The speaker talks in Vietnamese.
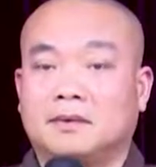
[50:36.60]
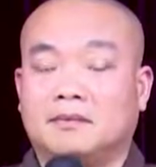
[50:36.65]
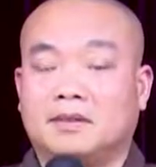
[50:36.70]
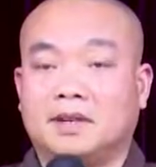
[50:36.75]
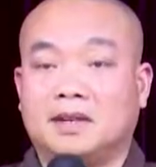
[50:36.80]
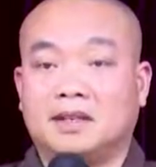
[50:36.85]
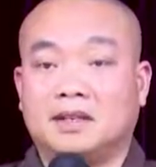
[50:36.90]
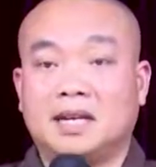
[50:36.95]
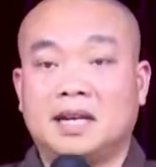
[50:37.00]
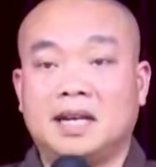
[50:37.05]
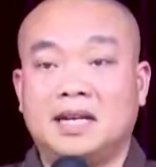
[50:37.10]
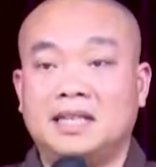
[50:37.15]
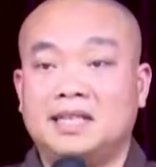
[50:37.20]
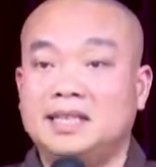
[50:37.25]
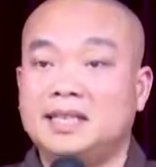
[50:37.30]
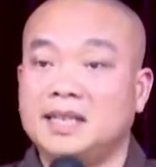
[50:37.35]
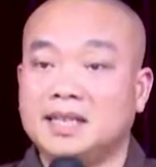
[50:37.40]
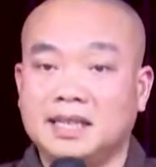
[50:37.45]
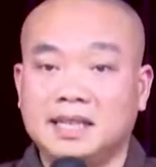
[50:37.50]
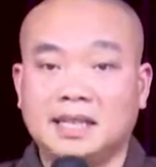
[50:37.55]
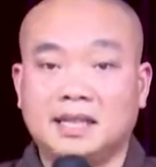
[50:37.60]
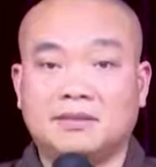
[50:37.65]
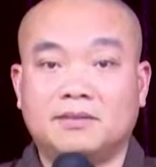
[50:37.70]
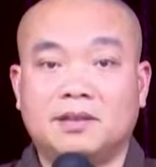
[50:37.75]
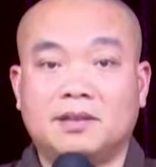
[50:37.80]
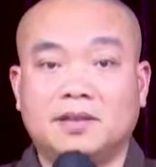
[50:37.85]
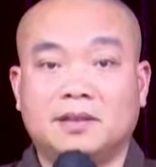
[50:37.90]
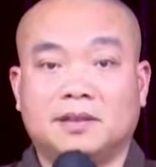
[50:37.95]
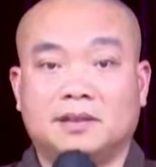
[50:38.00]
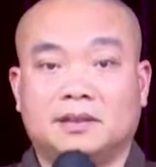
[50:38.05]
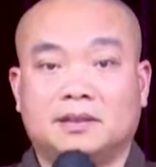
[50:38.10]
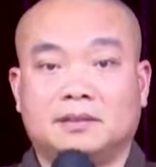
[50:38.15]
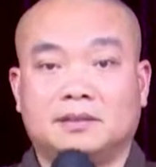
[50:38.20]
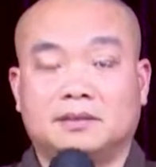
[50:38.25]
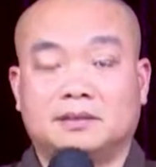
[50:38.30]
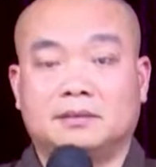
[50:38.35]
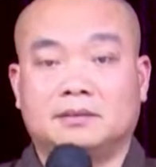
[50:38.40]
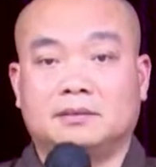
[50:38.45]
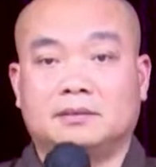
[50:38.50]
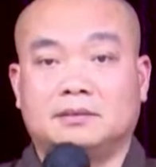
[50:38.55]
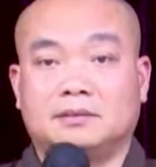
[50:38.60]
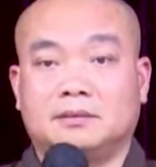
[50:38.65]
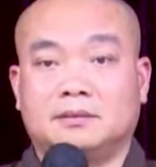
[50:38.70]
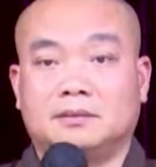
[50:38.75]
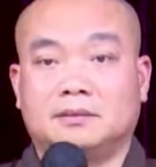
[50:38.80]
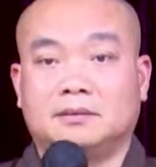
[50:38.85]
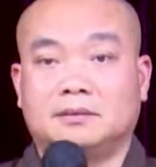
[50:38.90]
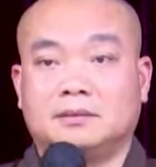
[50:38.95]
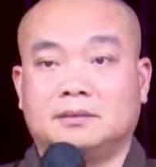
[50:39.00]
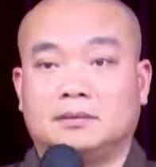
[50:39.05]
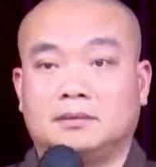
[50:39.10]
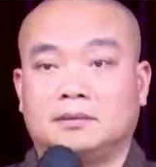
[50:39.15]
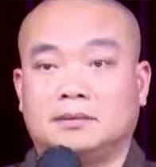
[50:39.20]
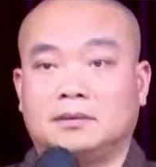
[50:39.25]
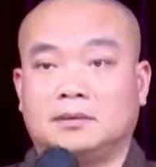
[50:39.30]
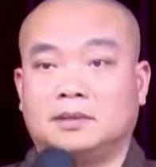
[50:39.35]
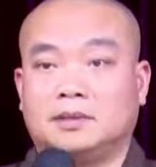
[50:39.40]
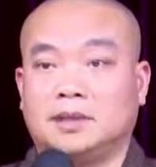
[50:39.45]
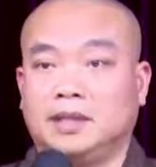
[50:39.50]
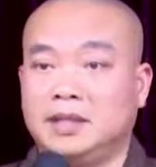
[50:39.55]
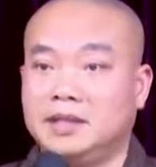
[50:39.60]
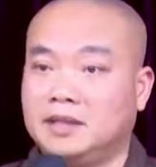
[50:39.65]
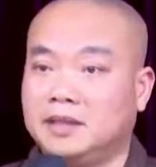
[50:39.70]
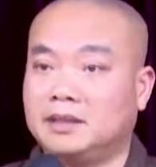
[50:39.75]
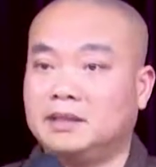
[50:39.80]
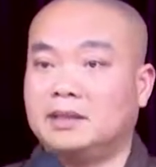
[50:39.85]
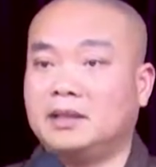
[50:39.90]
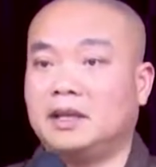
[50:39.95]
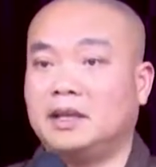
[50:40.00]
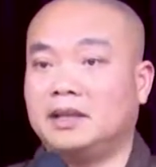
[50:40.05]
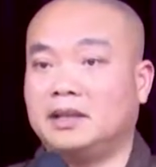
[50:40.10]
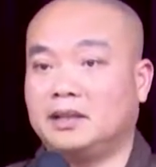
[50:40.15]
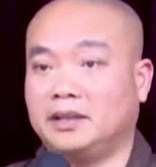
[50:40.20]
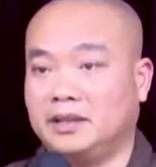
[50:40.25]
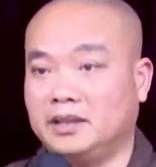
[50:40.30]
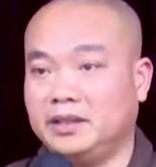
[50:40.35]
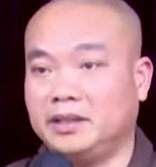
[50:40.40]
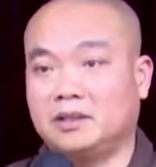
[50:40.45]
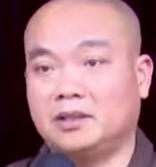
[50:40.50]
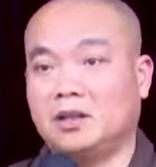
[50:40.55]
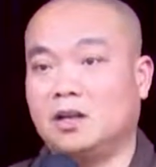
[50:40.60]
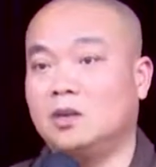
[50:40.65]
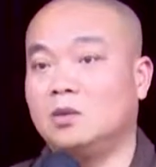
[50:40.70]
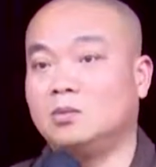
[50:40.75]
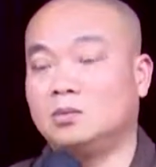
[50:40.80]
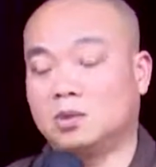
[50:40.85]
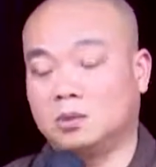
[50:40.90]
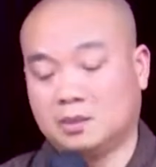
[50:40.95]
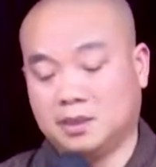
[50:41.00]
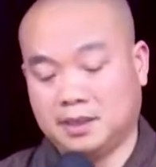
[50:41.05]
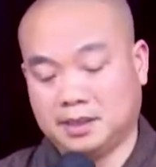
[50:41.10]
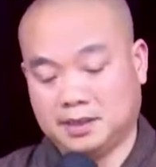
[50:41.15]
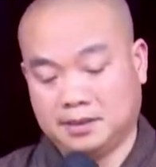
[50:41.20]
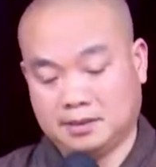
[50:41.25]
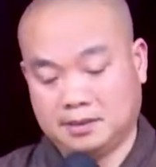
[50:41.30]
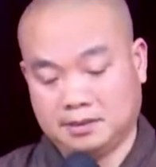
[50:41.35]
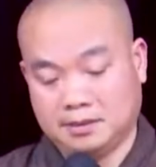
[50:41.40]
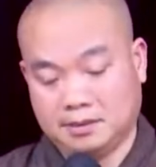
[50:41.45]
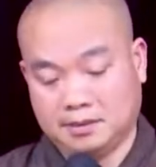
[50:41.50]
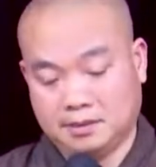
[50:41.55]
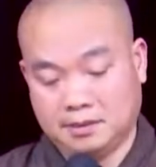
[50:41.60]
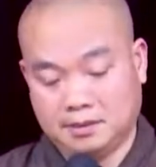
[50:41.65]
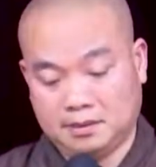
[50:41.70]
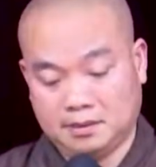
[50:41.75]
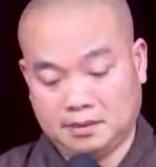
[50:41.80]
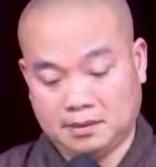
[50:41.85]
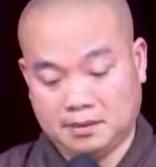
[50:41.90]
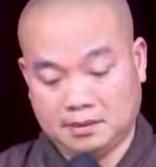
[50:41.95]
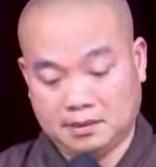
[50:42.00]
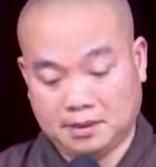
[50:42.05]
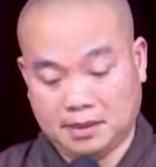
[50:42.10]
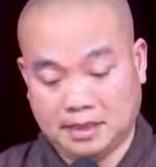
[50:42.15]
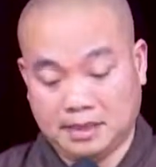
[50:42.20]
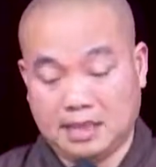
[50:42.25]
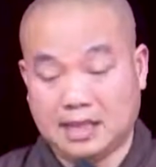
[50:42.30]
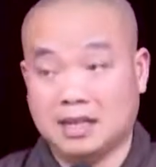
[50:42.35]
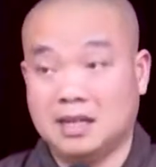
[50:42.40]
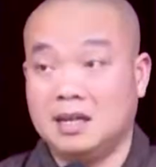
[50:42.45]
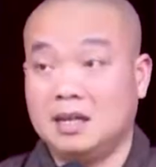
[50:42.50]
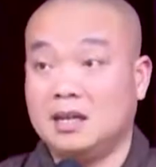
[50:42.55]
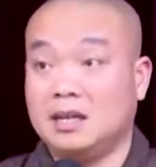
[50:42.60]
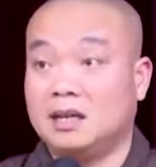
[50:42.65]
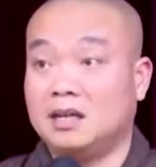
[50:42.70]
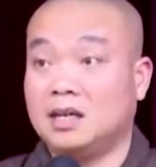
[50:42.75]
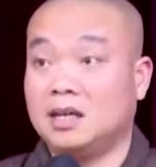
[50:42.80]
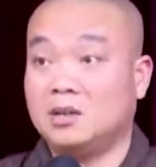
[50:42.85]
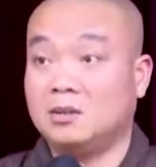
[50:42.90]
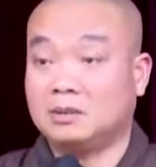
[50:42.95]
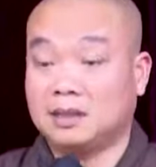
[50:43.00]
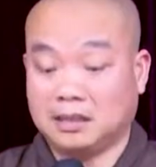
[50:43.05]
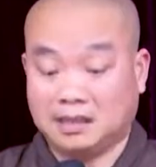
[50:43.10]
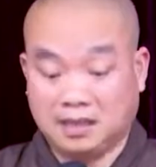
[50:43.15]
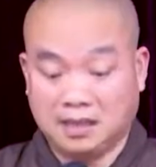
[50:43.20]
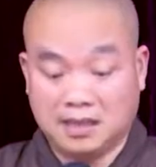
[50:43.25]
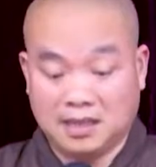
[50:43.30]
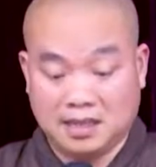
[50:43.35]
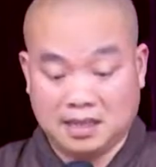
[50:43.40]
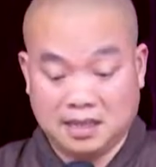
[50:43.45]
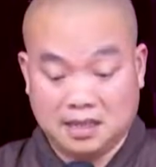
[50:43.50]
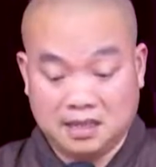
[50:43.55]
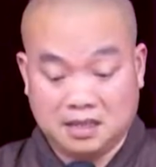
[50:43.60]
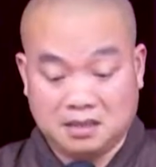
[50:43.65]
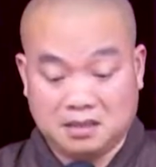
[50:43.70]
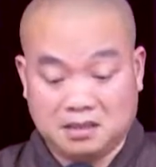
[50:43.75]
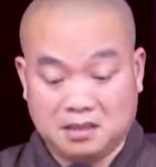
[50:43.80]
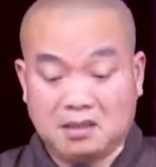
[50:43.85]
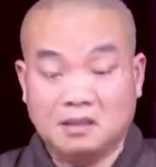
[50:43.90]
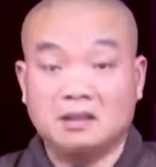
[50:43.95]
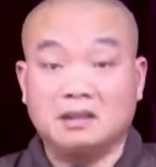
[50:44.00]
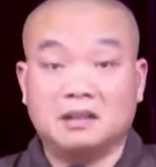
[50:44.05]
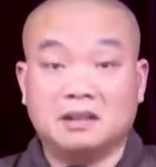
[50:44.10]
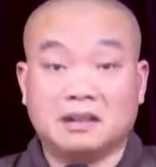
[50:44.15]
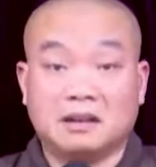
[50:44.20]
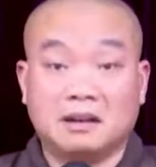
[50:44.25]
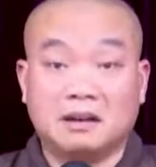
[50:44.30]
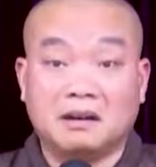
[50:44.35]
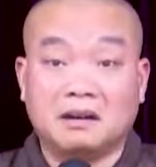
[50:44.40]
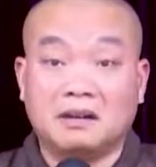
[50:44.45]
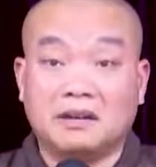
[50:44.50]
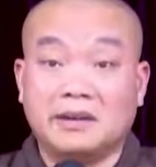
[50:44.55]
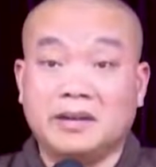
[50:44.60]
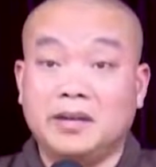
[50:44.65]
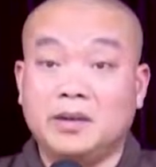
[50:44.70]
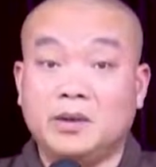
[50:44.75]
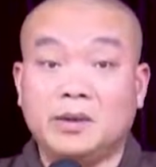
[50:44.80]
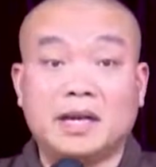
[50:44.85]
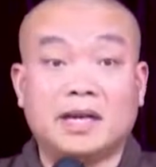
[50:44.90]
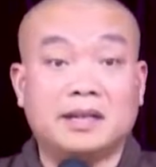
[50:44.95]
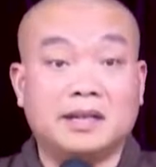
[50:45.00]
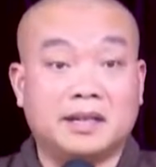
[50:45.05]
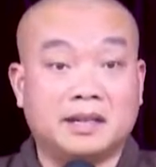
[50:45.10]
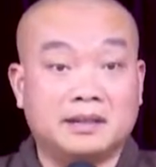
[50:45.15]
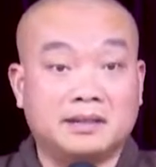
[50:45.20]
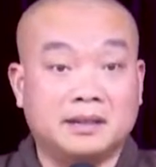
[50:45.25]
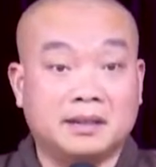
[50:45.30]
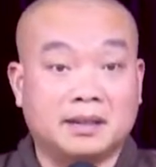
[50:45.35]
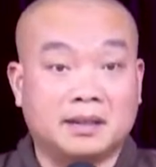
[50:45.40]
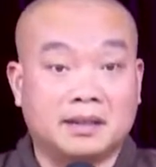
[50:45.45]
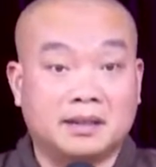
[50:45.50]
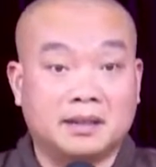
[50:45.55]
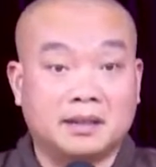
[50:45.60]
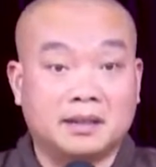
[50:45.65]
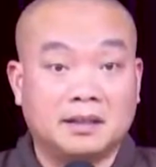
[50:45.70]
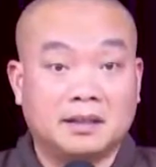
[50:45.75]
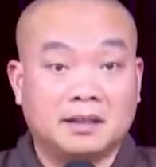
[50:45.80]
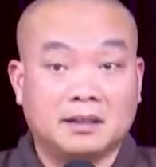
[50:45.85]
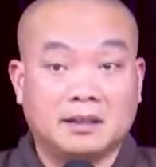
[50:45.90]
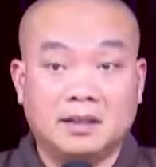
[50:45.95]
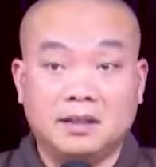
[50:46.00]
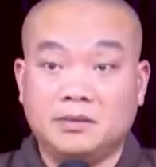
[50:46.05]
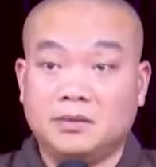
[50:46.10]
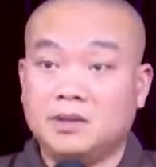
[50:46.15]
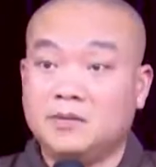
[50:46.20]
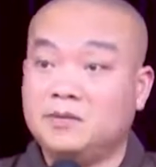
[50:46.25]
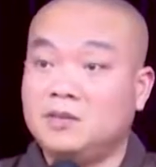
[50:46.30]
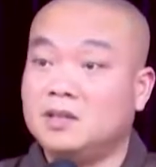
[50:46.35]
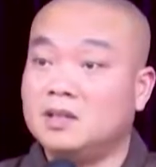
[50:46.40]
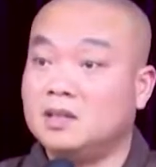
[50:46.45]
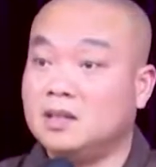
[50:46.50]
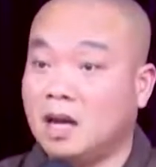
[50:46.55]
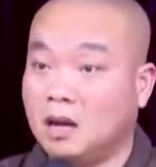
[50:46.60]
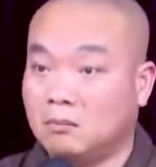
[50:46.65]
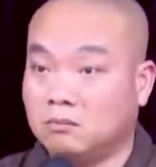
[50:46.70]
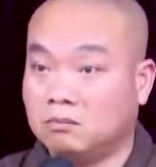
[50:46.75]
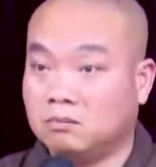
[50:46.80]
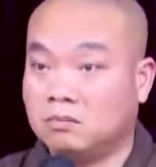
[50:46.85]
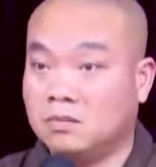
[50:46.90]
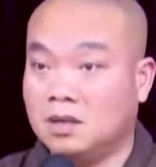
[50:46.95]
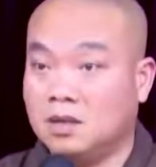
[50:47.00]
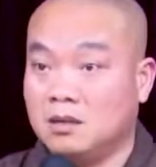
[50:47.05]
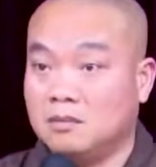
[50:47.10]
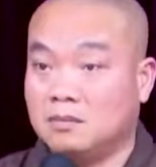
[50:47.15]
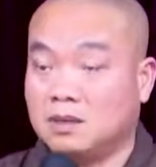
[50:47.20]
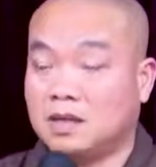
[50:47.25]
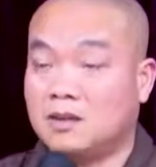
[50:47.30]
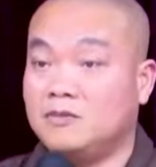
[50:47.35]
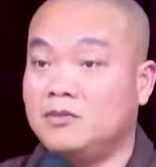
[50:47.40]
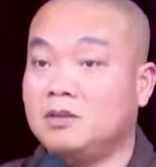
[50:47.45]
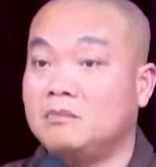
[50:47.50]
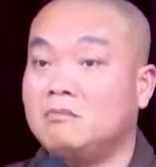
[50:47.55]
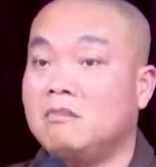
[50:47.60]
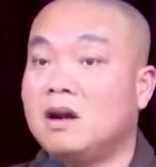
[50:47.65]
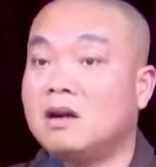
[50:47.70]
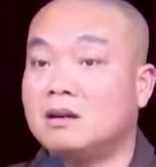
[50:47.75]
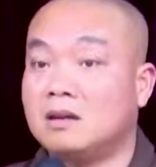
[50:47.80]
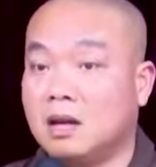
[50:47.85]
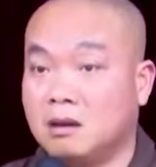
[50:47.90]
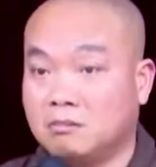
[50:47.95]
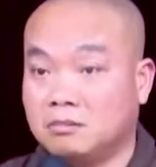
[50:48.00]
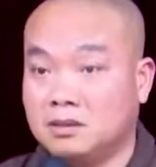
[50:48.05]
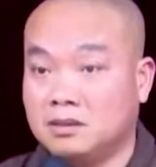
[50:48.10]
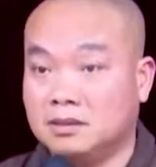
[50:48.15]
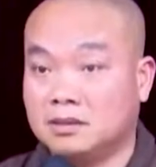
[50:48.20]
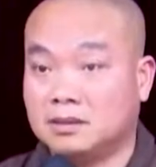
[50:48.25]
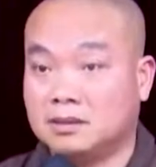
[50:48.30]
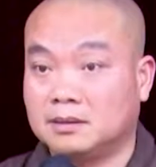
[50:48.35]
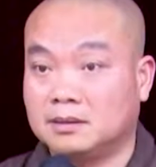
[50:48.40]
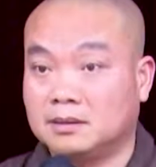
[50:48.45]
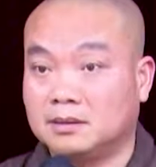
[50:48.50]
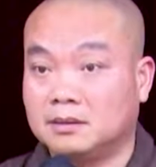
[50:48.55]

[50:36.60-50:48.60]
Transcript: Và người ta hay xét nét vấn đề, nghĩ việc này, nghĩ việc nọ lung tung hết. Thành ra ở đây chúng ta thấy là chính địa, hiểu các địa chưa? Hiểu cái phước động và cái phước bất động chưa?